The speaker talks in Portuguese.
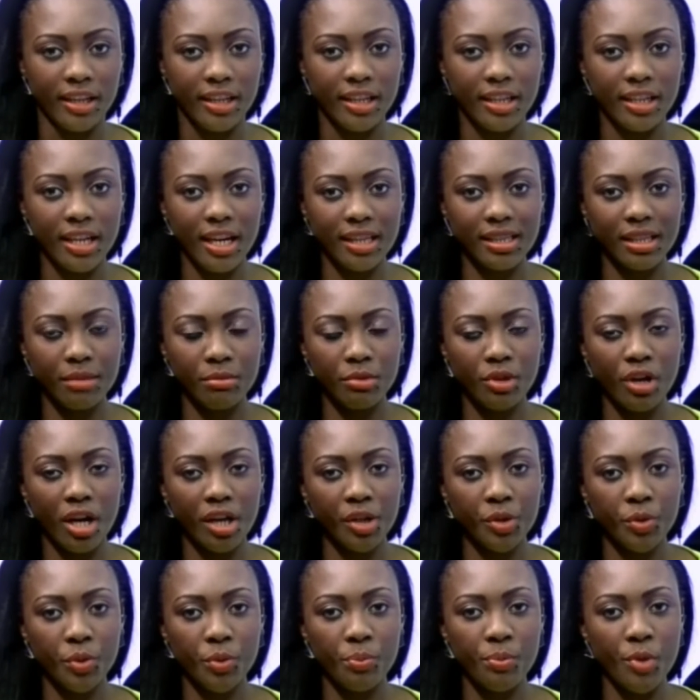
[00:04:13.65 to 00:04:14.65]
E nada melhor
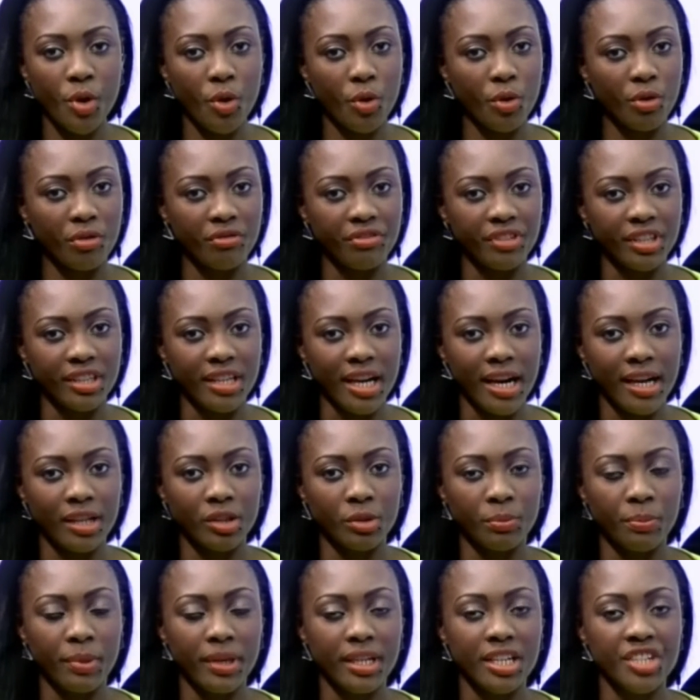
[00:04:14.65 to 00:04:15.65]
que o meu convidado
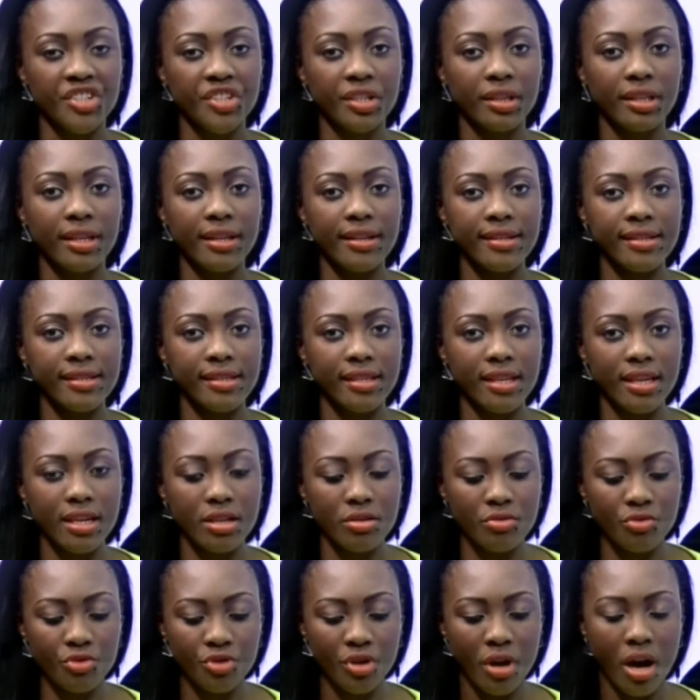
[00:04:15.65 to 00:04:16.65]
para
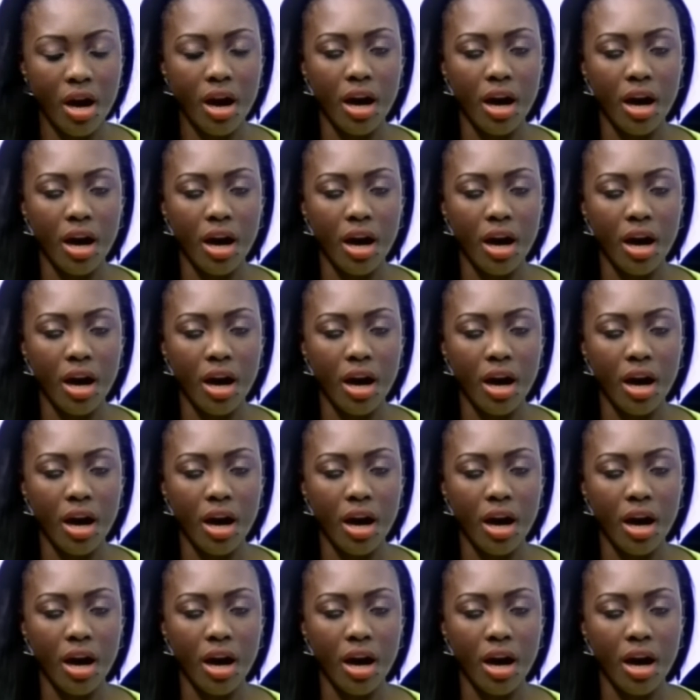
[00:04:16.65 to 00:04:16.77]
esclarecermos